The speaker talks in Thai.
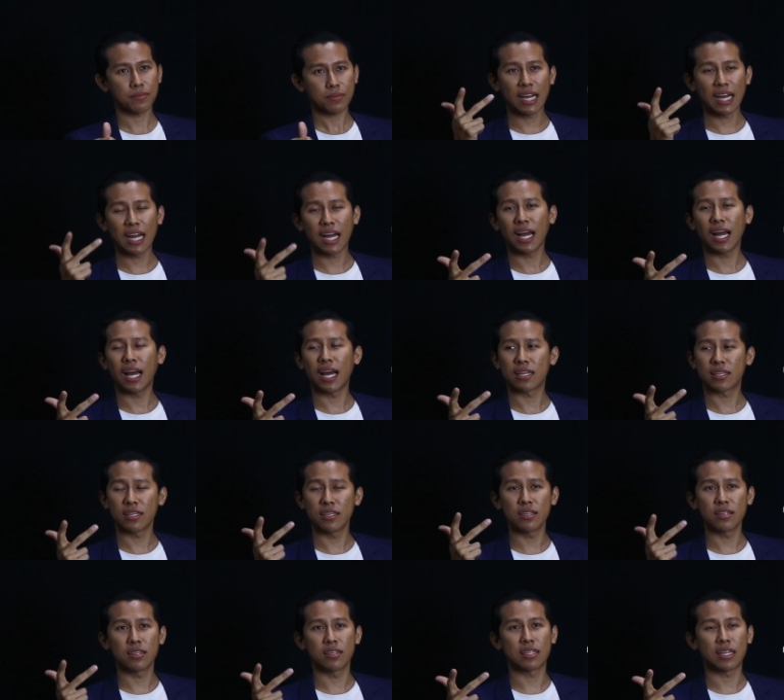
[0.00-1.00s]
ถ้า
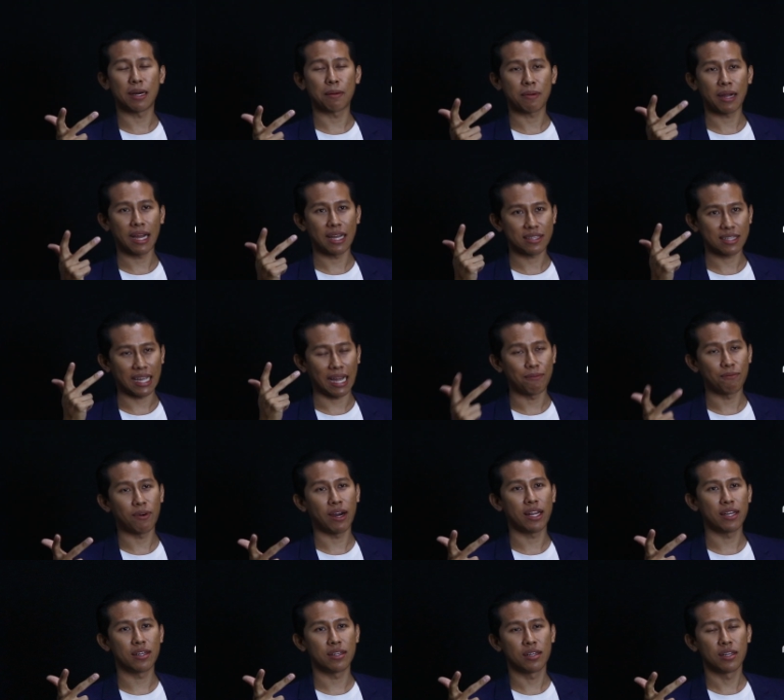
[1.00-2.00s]
ที่อื่นทำงาน 3
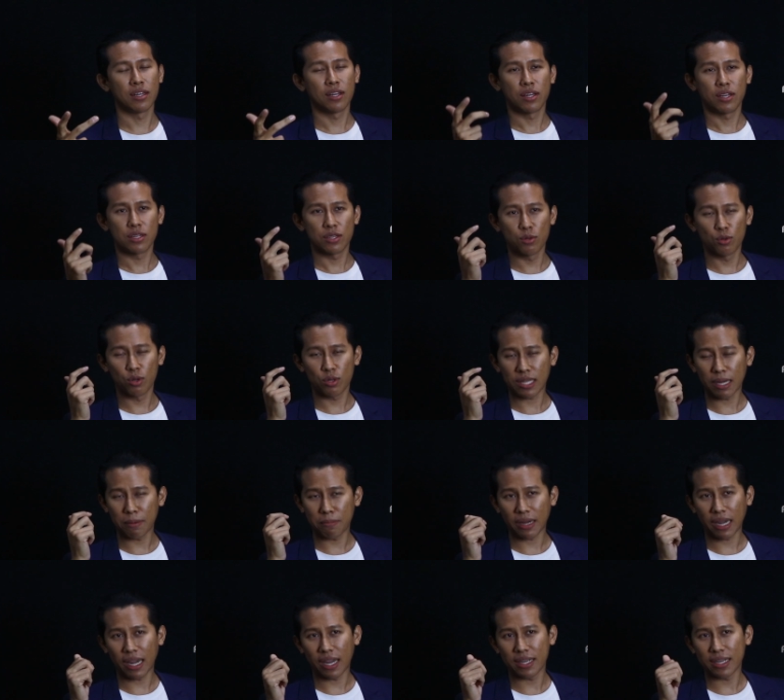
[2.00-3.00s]
วัน อยู่ต้อง
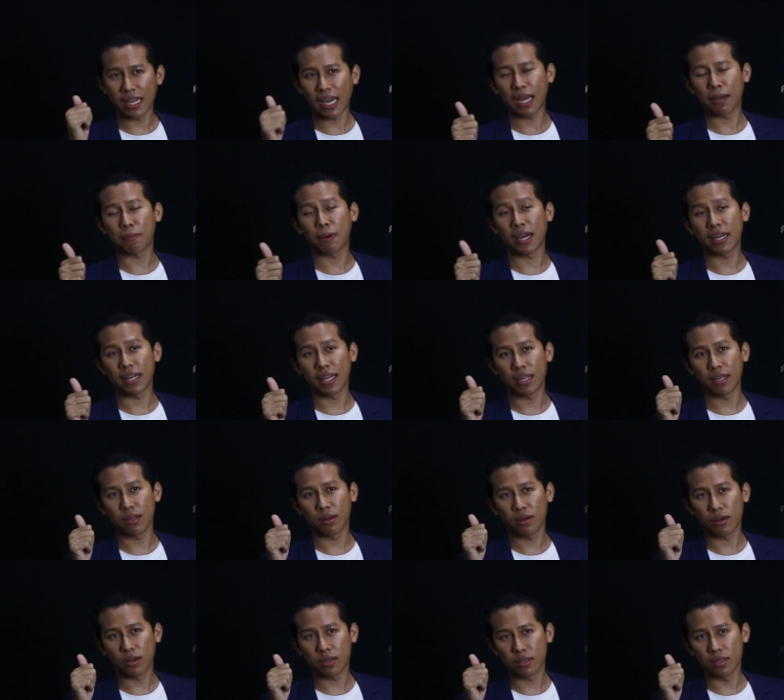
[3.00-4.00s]
ทำงานให้ได้ภายใน
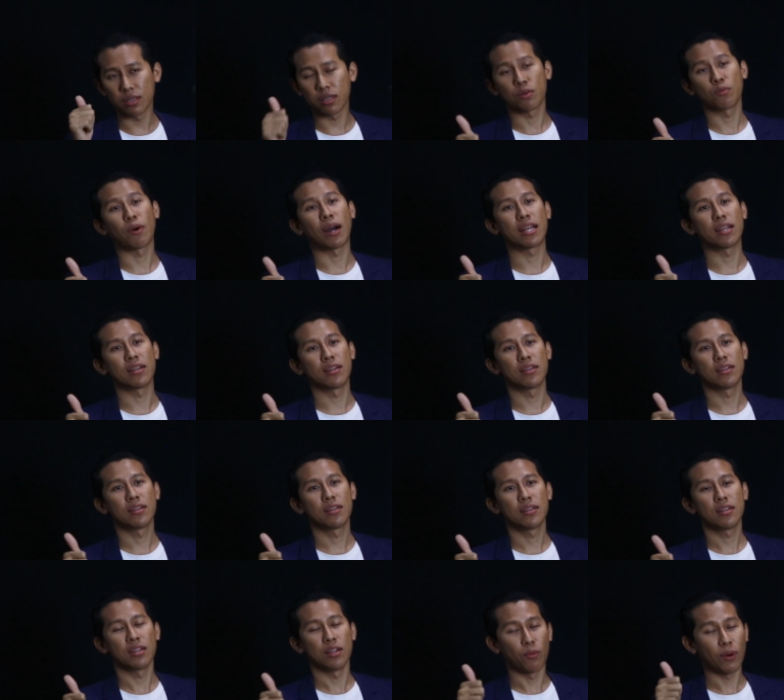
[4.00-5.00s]
1 วัน
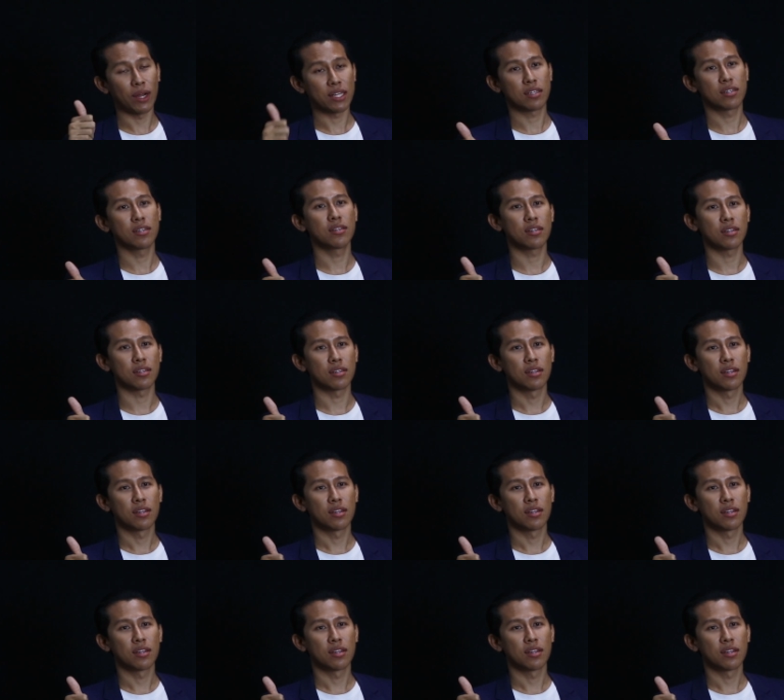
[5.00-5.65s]
หรือวันครึ่ง